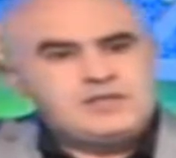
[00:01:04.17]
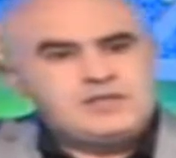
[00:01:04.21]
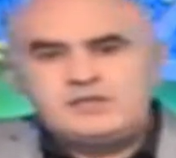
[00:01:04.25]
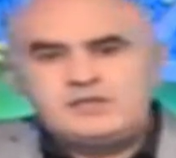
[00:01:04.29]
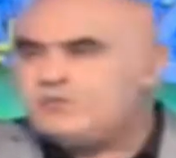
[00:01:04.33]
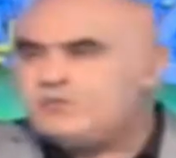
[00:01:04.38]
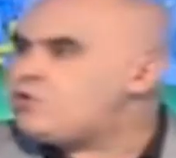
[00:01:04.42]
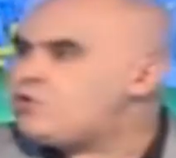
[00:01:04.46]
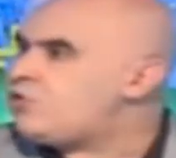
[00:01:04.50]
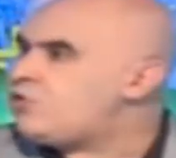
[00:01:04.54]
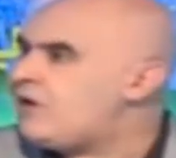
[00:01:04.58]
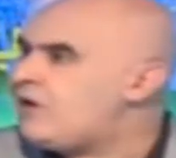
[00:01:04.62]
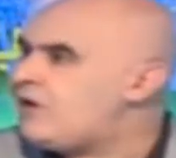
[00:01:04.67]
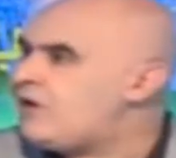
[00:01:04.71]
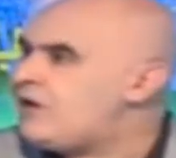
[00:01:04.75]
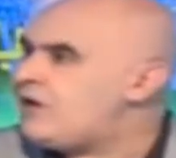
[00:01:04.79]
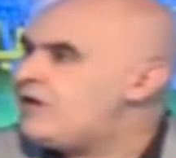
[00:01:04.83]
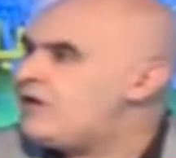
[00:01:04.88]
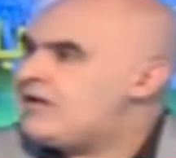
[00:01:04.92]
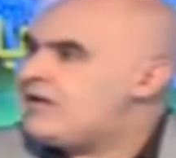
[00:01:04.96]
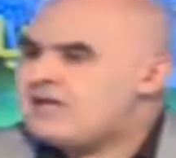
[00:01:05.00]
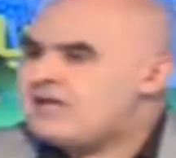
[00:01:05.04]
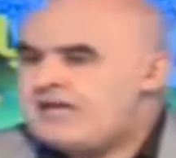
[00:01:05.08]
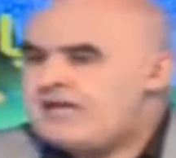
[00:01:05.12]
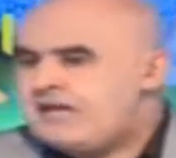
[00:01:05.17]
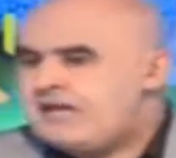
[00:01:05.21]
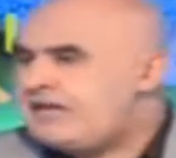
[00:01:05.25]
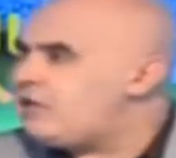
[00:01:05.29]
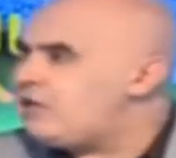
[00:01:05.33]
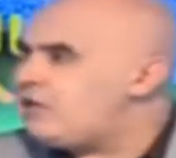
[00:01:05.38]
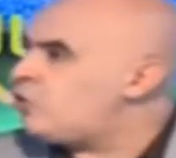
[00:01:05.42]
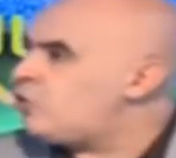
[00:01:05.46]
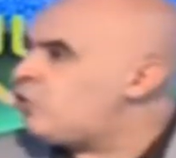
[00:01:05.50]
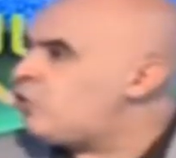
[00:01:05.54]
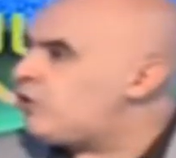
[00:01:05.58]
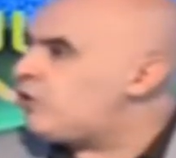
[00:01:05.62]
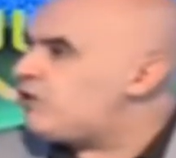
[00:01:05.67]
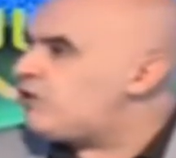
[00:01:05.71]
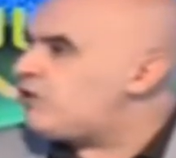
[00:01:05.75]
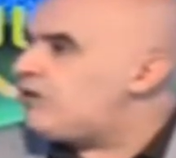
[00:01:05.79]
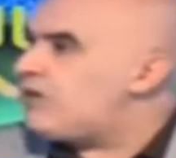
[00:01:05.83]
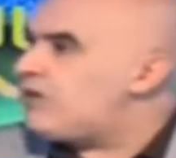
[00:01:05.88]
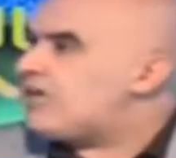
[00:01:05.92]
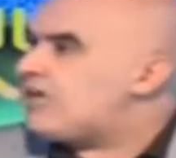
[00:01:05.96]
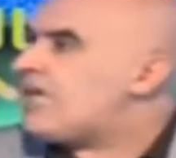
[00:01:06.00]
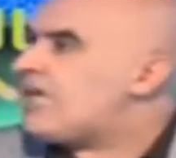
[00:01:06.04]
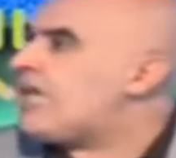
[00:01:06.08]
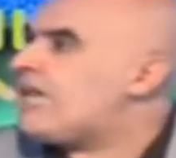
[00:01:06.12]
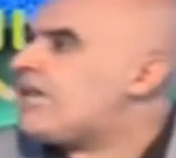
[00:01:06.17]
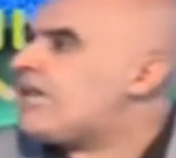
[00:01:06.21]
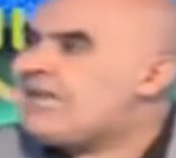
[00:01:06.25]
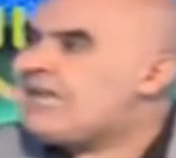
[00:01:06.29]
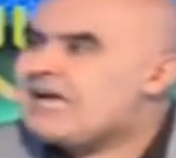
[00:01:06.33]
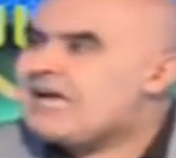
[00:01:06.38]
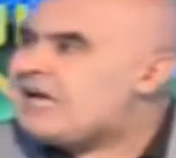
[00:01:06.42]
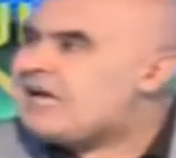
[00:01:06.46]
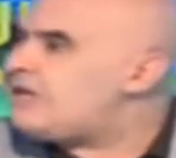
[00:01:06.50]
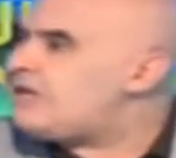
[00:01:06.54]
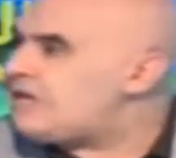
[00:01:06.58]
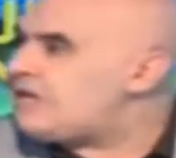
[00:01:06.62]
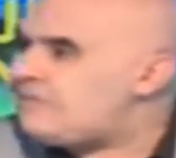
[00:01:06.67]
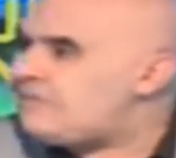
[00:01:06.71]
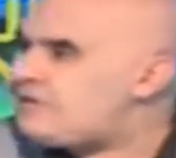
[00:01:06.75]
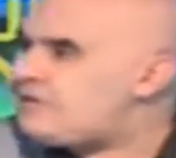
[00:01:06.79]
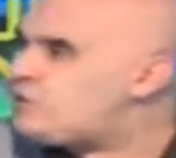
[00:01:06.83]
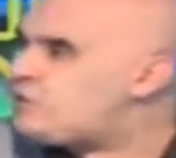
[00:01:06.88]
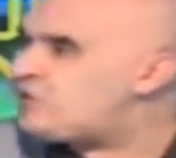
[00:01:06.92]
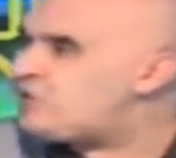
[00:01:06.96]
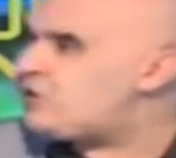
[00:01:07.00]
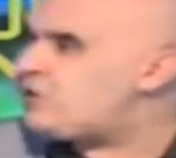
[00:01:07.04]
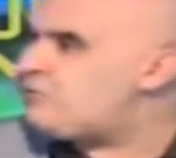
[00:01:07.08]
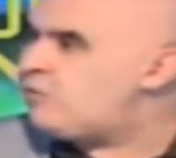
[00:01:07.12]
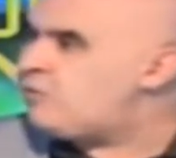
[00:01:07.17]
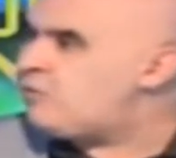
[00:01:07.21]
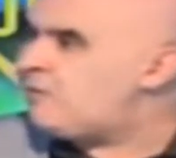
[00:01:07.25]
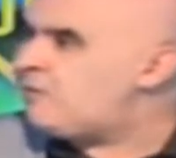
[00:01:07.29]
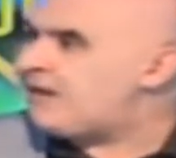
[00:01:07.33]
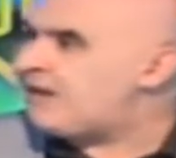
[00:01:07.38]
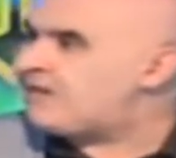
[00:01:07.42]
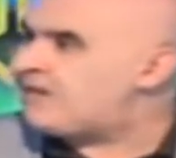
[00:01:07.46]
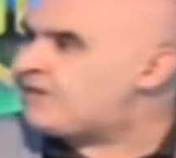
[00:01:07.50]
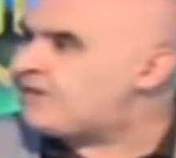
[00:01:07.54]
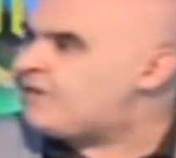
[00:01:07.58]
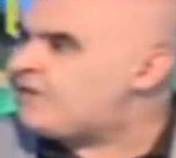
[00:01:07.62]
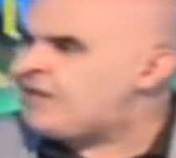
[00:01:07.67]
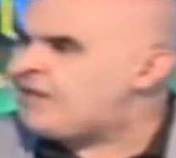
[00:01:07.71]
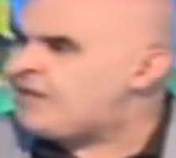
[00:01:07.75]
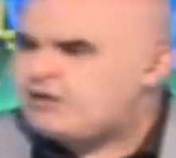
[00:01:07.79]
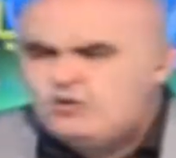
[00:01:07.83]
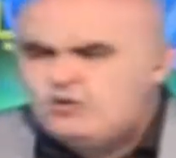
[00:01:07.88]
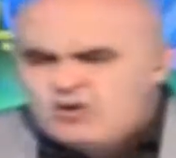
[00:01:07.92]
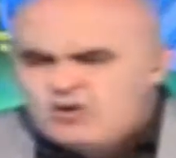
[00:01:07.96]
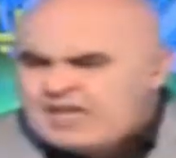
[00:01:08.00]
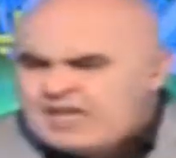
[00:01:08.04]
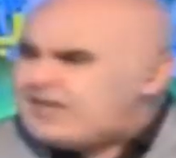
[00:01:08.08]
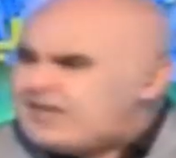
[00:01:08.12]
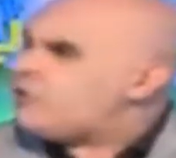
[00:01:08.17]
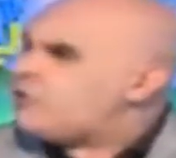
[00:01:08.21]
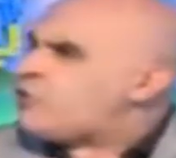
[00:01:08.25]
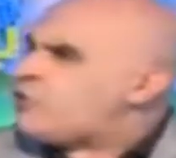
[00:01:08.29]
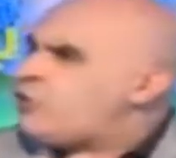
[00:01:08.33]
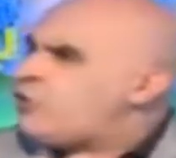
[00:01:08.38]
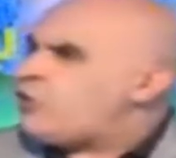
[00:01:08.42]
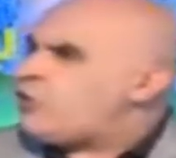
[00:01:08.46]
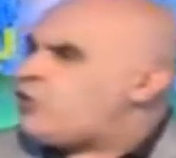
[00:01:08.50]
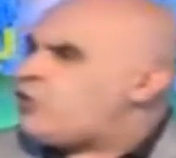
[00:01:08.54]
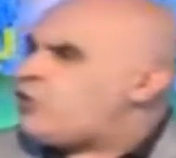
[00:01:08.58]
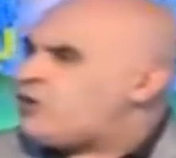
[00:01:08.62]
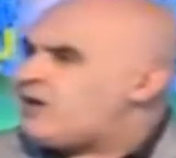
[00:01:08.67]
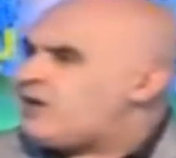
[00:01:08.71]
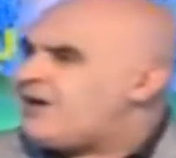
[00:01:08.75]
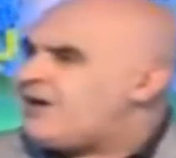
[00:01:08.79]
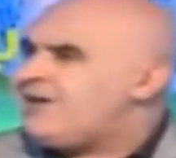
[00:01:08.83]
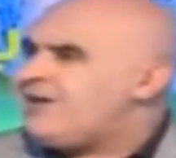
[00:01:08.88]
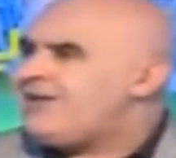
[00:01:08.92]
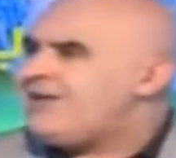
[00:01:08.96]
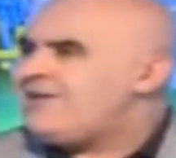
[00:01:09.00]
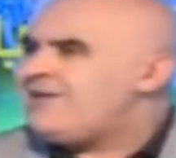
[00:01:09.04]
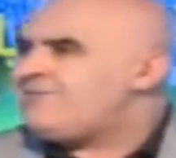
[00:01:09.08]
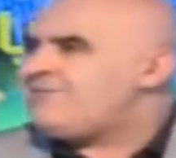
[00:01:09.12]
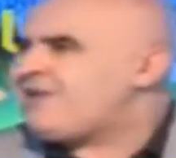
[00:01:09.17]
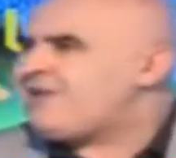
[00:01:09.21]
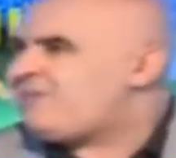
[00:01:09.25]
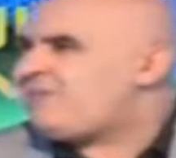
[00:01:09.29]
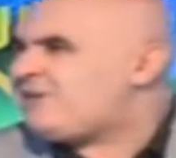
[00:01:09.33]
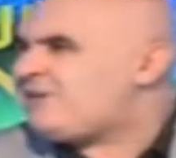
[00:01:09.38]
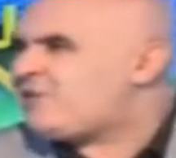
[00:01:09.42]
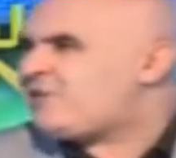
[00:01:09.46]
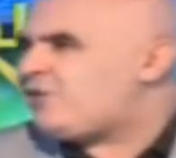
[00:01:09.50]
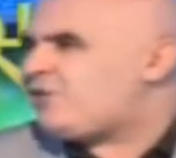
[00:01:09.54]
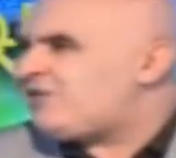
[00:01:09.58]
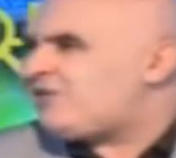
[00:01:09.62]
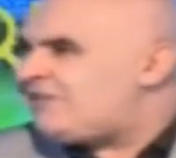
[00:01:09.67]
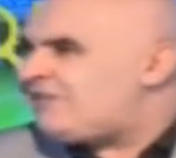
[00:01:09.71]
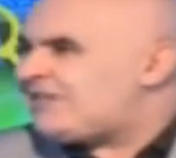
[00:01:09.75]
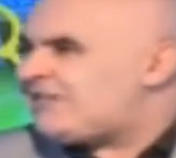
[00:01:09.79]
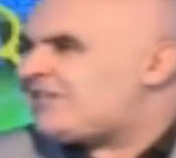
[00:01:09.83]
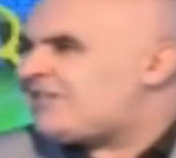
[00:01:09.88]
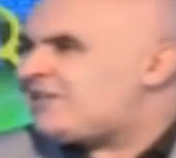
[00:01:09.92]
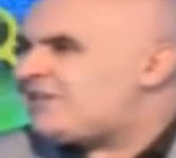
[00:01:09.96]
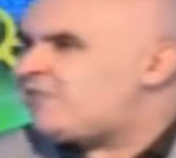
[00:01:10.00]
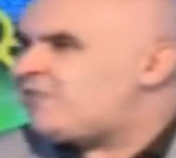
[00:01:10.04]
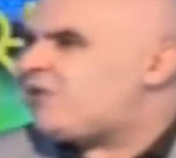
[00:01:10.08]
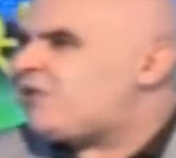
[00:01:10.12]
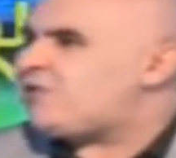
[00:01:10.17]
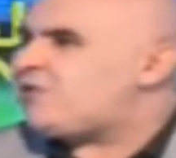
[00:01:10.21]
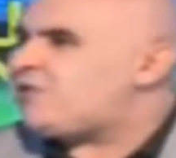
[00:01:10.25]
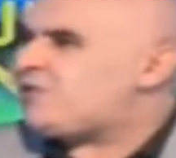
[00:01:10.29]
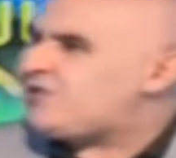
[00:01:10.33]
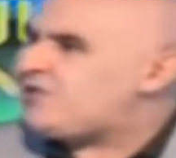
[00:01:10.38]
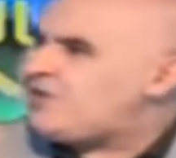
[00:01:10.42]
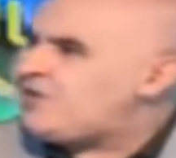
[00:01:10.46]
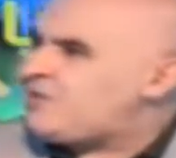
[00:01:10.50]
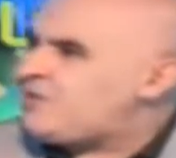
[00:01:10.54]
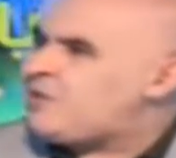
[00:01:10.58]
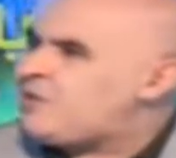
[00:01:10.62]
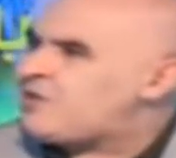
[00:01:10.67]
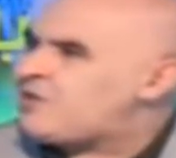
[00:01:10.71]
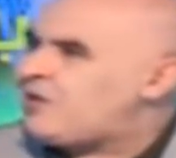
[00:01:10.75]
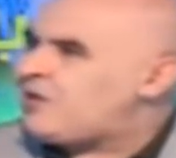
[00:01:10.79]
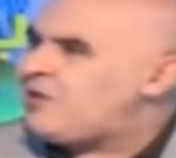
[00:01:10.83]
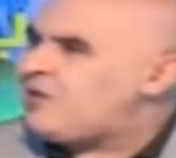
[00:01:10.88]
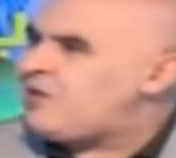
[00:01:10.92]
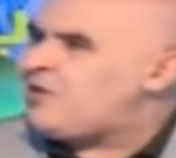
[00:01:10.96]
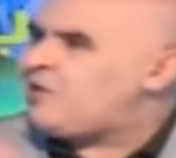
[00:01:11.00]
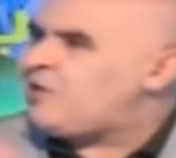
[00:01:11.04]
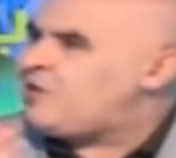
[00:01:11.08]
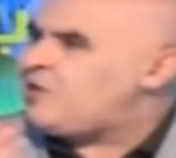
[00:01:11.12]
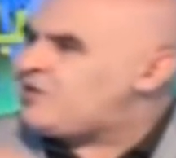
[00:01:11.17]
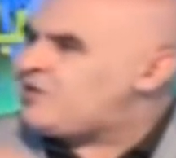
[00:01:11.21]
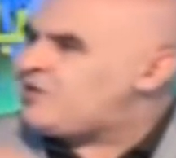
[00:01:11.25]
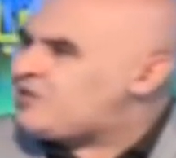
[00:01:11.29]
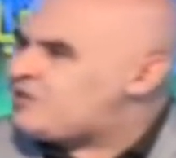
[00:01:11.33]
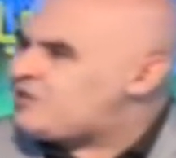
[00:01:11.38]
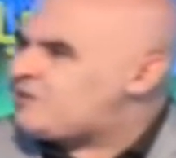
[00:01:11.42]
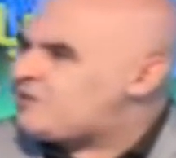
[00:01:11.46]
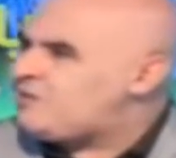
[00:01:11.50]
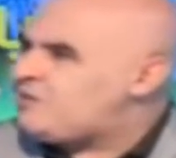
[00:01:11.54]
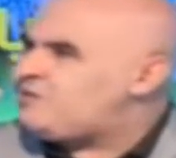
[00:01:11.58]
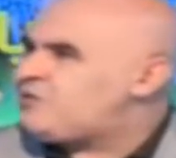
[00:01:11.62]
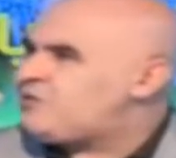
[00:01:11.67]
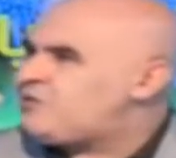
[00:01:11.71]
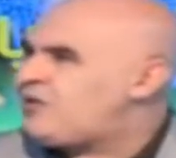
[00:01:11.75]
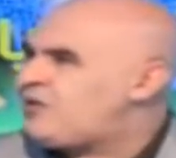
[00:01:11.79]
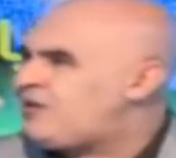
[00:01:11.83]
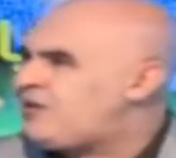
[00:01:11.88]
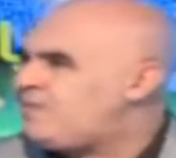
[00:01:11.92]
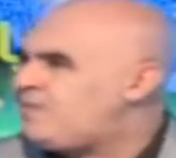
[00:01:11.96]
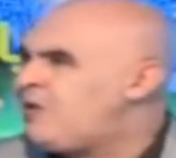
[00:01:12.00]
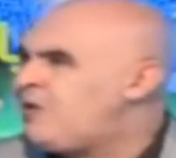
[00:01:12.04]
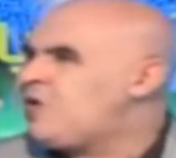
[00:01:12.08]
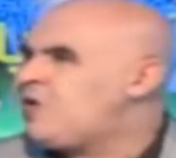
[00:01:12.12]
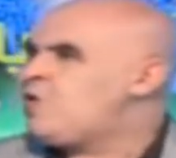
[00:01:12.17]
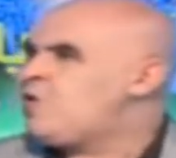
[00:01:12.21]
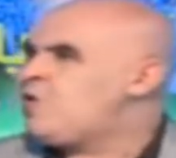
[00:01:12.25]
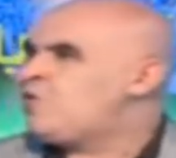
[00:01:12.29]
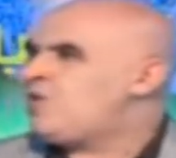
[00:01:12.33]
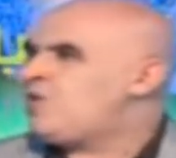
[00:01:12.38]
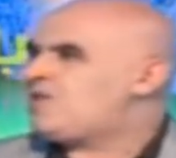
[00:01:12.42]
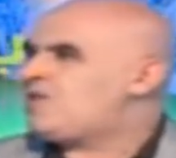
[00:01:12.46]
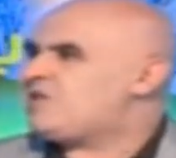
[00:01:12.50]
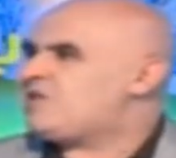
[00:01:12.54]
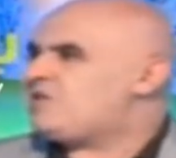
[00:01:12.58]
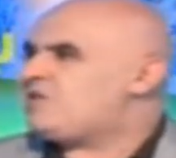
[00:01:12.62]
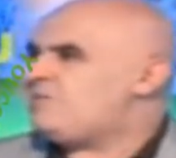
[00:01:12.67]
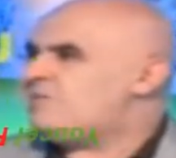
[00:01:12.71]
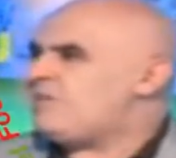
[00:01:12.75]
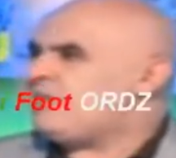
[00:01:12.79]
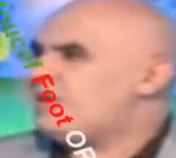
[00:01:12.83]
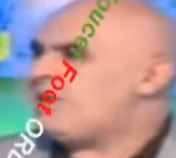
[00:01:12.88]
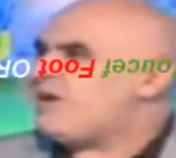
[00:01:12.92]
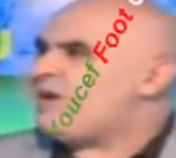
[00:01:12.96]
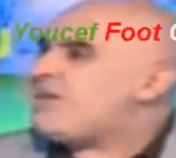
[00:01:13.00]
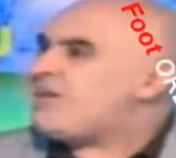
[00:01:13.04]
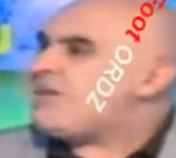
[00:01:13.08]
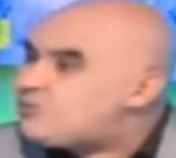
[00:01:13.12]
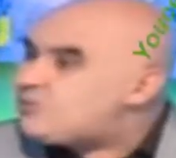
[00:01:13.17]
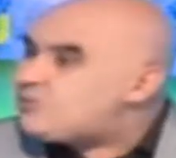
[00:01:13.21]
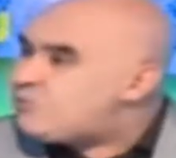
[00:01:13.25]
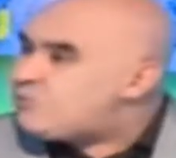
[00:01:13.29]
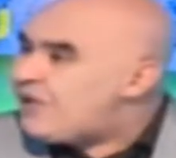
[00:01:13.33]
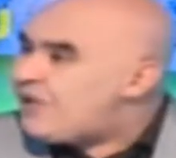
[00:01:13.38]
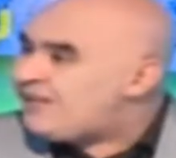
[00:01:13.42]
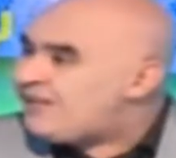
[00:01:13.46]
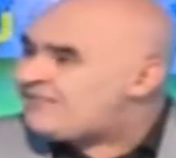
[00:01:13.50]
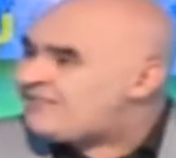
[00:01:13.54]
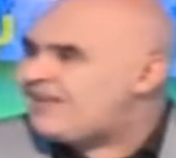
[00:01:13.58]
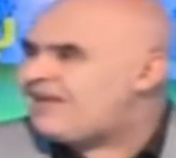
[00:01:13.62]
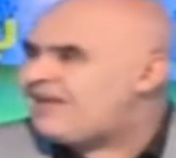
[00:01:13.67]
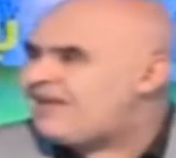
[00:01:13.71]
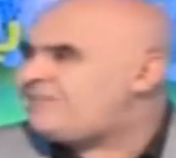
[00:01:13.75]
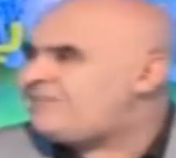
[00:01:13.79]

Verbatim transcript: دي مشوار كاين اللي يدور كاين اللي قاطع ما يجيش المباراه تاع الفريق وكاين طرق اخرى بصح باش تروح تفسد ولا تروح تضرب لونترينر ولا تشتم المدرب ولا تشتم الرئيس ولا حتى